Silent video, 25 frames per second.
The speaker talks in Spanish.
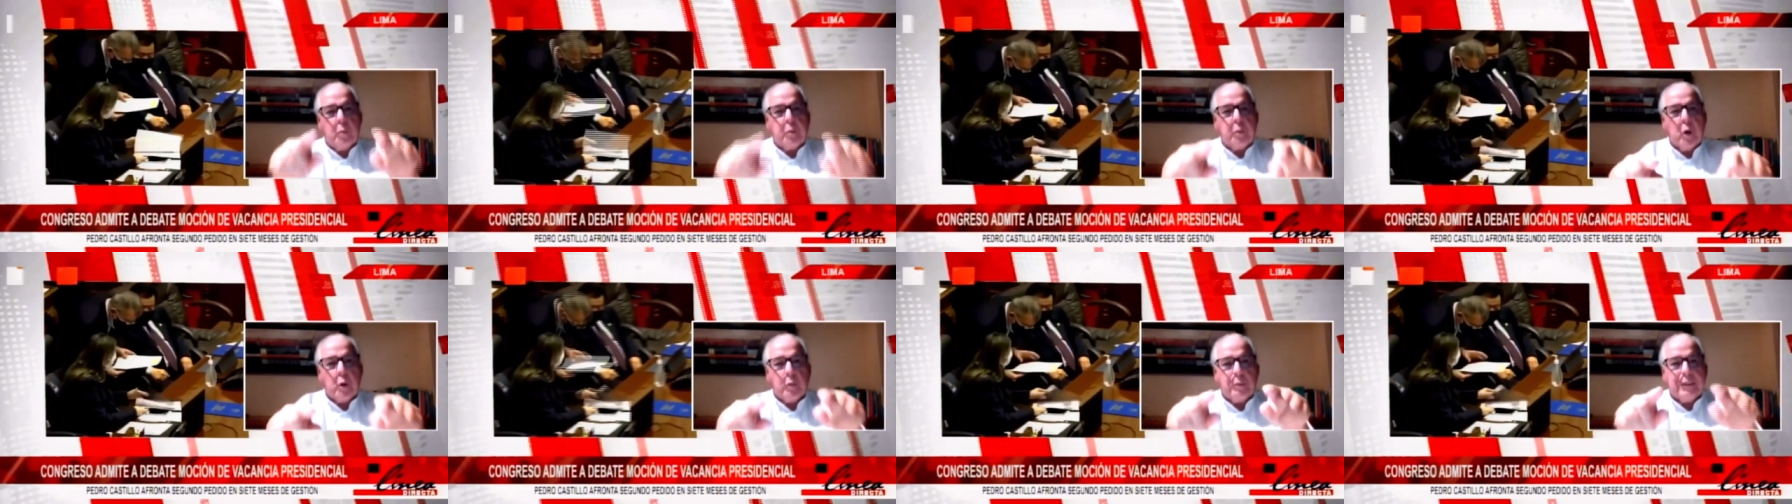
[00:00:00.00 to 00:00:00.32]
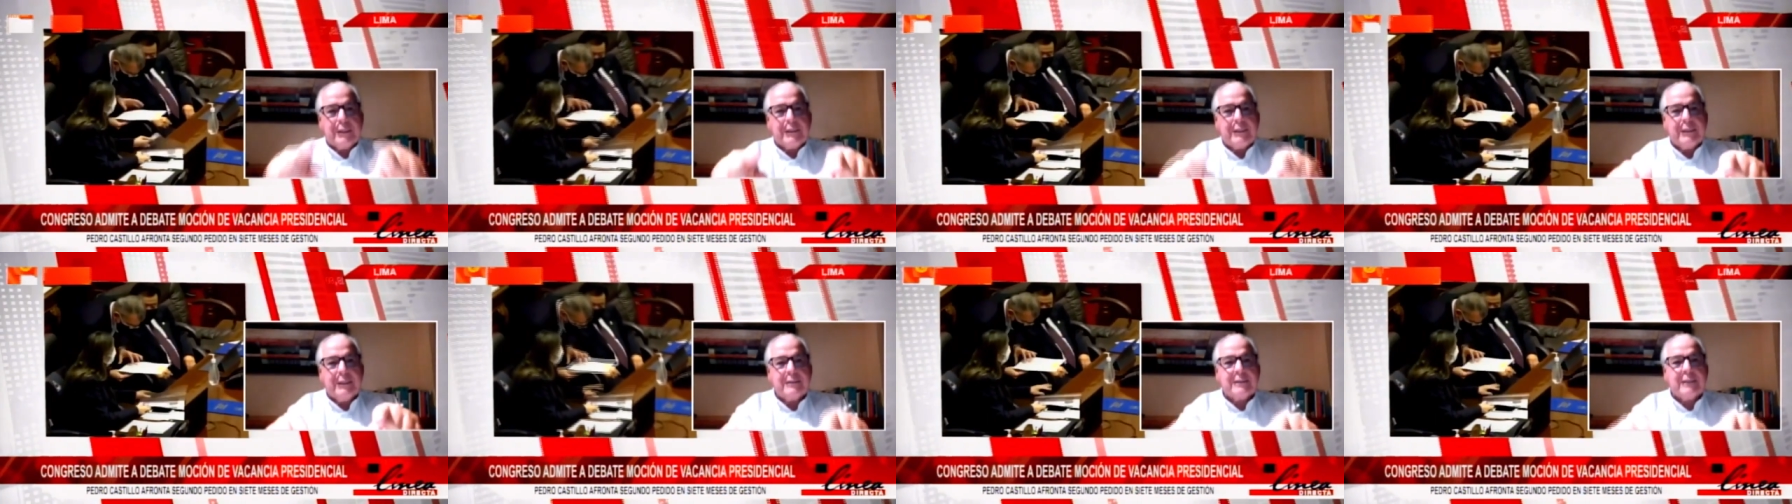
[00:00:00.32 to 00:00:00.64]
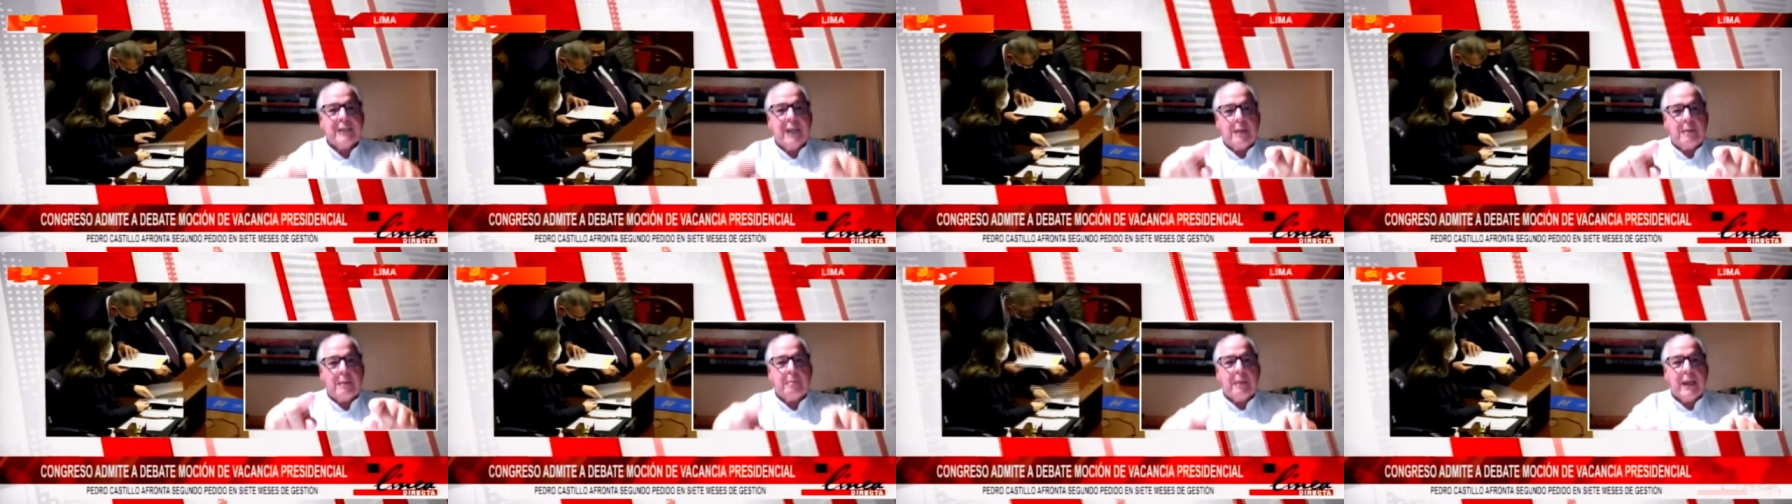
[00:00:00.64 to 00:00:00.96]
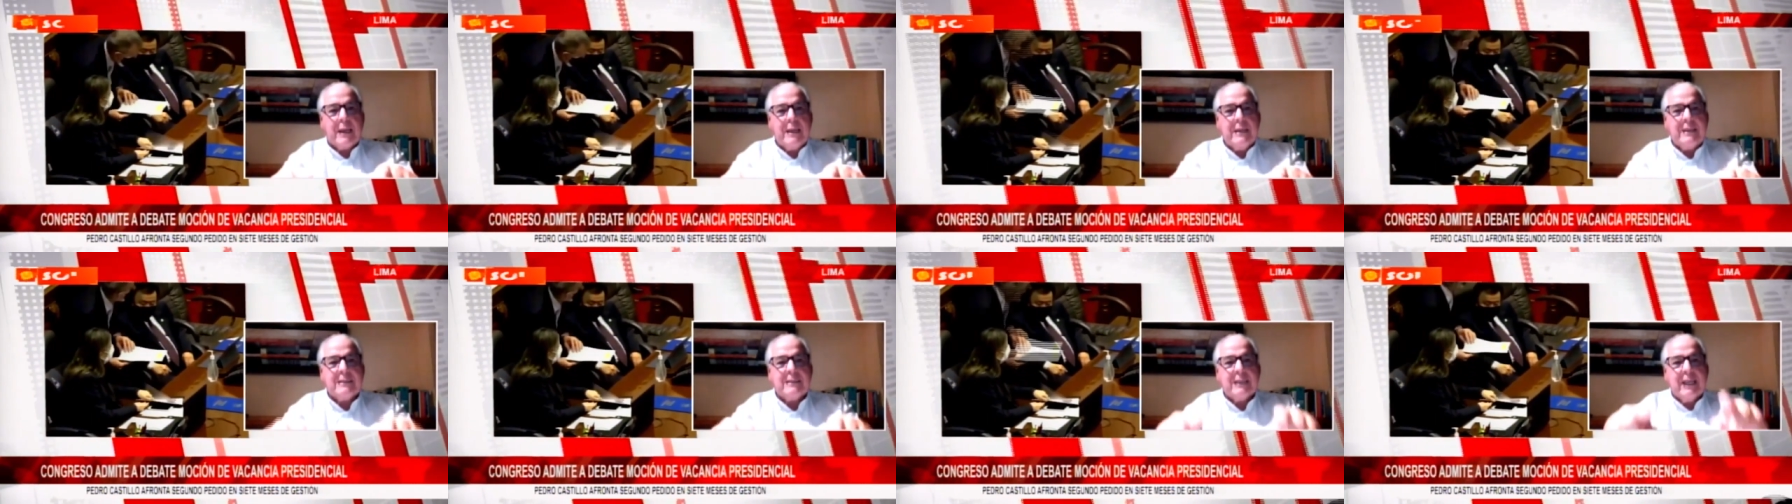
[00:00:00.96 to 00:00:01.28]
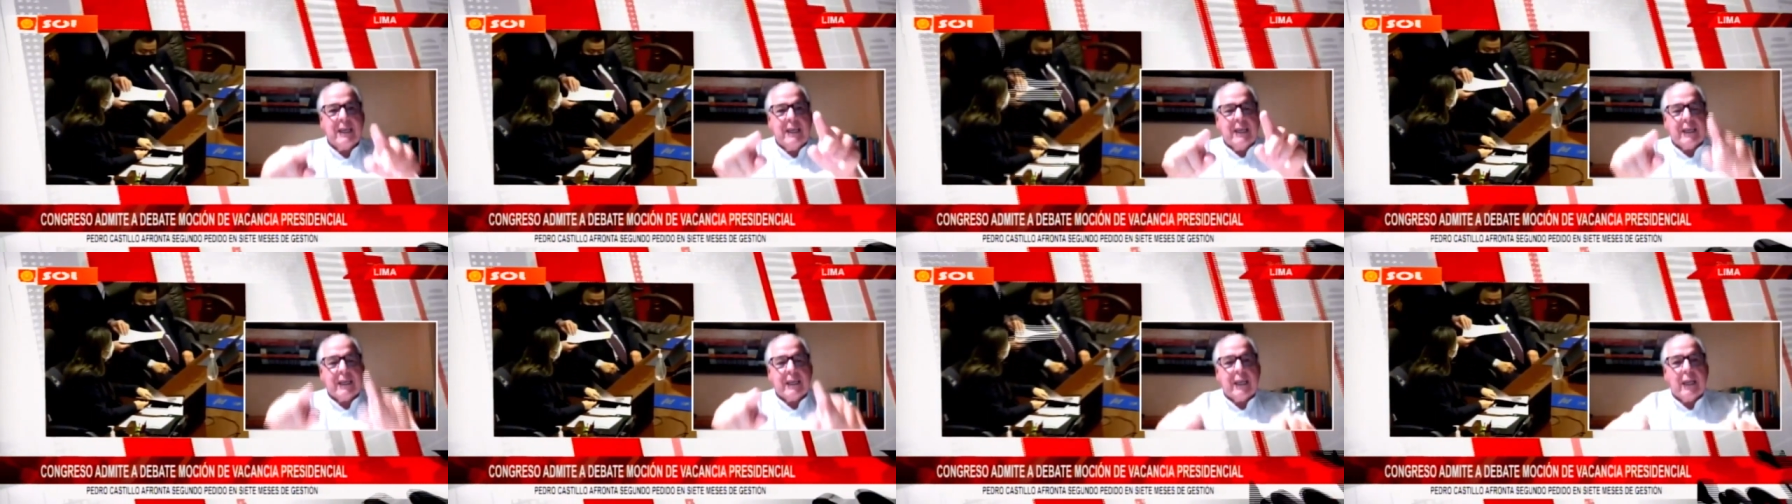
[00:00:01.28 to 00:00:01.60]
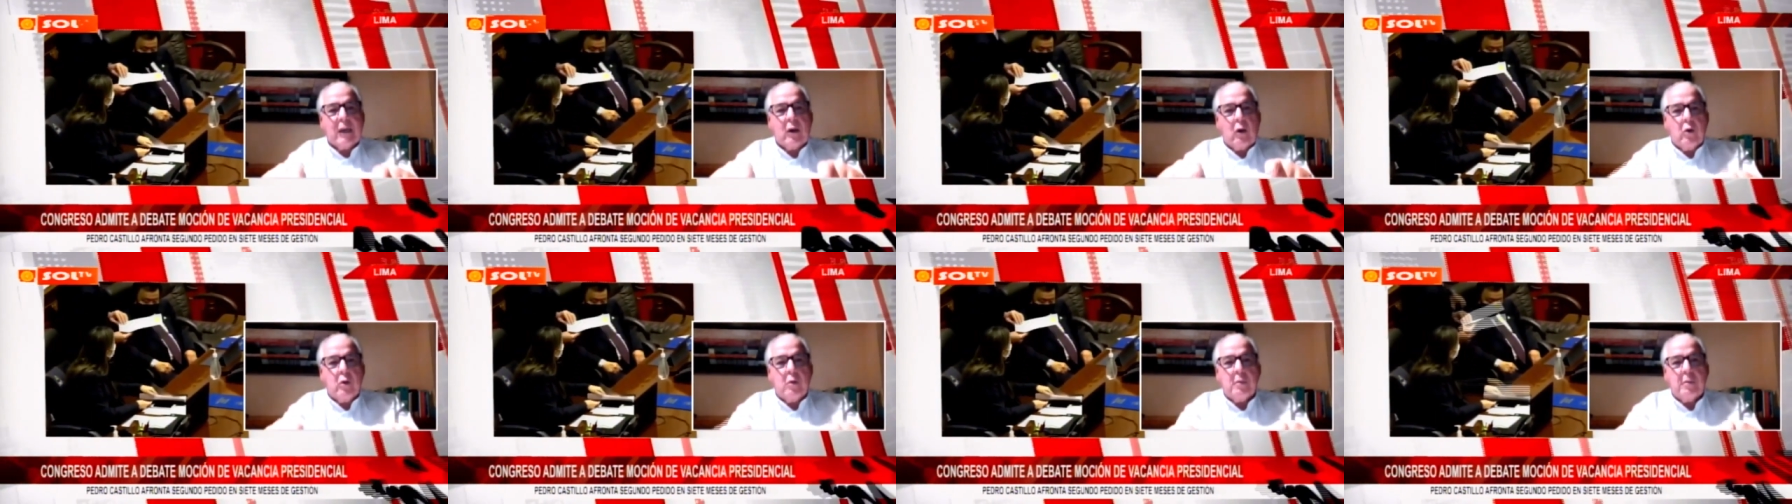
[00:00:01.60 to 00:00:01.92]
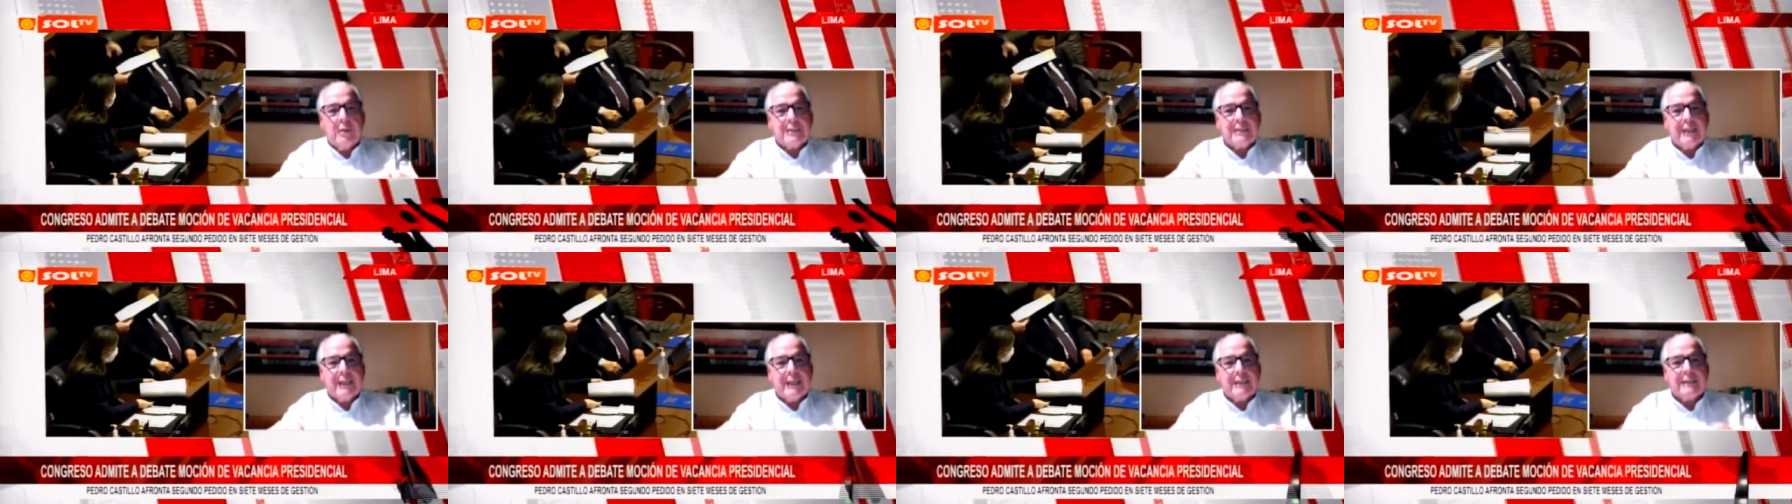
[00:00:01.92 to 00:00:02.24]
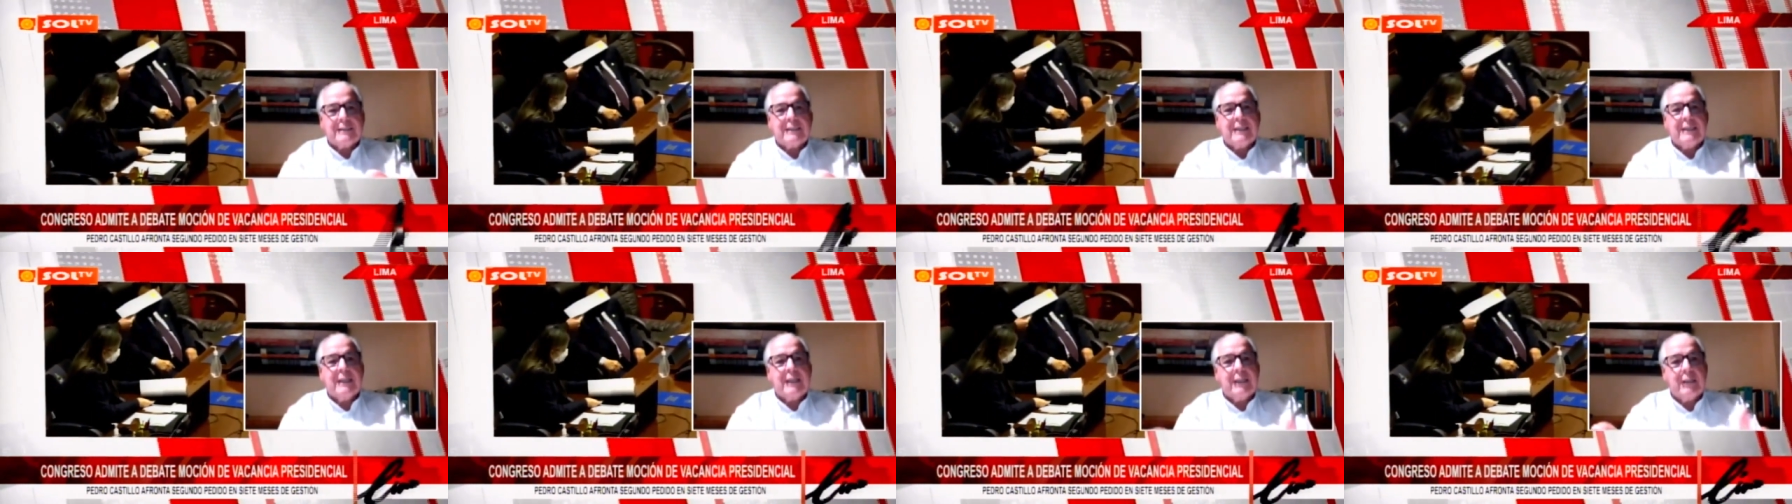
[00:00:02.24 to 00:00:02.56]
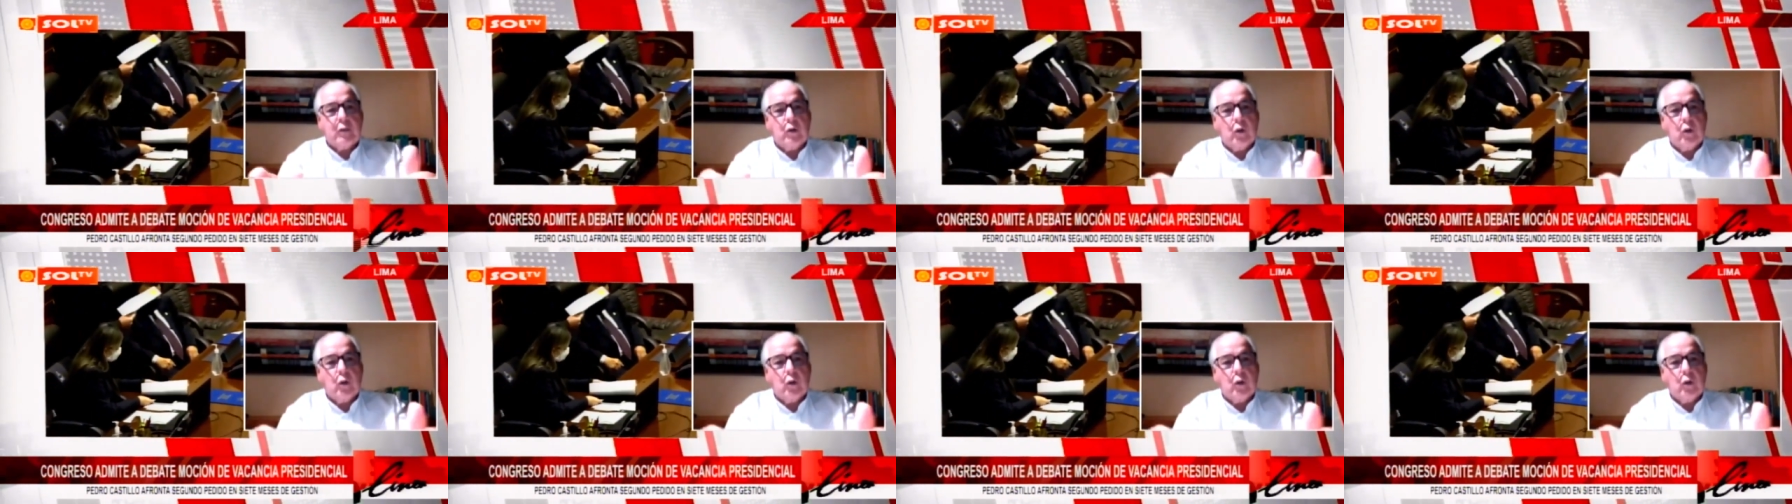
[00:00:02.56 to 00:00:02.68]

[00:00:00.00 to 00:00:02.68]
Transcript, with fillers: tú prometiste al país que lo ibas a decir